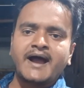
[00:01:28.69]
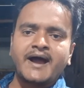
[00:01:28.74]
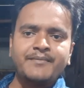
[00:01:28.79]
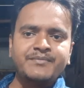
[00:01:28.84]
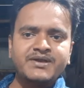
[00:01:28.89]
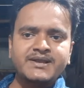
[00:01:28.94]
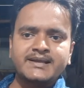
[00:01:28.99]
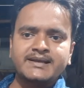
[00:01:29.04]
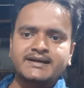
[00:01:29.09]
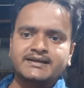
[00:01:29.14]

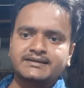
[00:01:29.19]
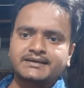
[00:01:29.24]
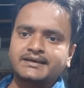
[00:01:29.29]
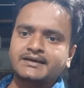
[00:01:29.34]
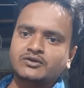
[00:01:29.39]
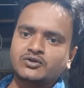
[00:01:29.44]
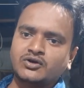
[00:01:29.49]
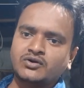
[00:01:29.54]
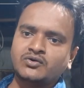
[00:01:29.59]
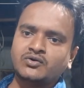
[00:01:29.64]
আমেরিকা থেকে
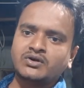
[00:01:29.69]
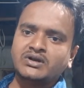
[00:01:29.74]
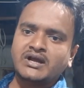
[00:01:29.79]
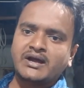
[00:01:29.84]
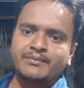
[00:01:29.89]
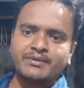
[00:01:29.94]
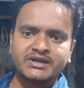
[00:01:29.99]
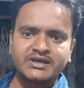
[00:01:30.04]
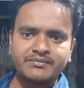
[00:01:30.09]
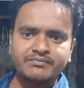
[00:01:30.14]
তখন
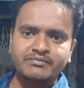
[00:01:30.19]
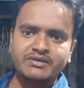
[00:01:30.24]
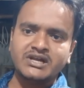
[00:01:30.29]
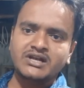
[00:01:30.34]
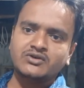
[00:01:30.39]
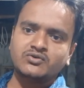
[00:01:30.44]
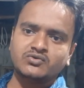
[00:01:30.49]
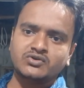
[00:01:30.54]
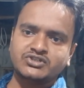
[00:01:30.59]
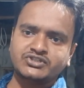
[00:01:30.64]
আমাকে মেল
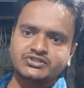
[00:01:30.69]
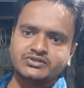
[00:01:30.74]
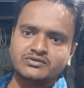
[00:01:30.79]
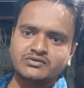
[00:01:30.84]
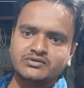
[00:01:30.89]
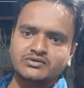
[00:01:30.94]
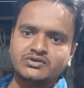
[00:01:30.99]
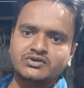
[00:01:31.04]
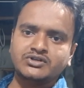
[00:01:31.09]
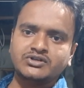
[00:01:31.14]
করেছিল
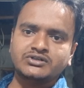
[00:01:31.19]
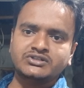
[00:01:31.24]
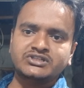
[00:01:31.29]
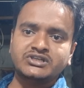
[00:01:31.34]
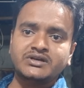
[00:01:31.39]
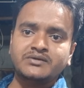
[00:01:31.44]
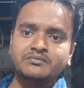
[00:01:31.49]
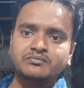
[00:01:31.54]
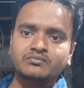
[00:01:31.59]
যে